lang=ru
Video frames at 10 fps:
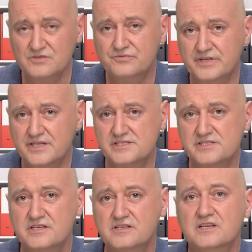
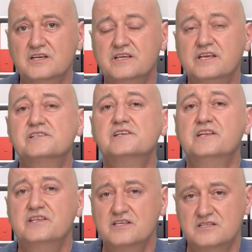выяснить, есть
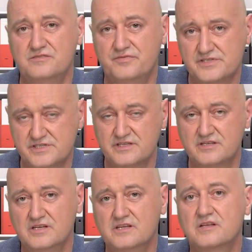или нет
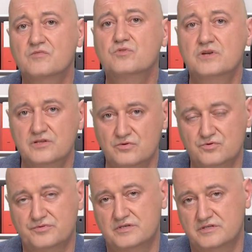дефицит того или
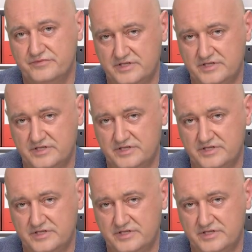иного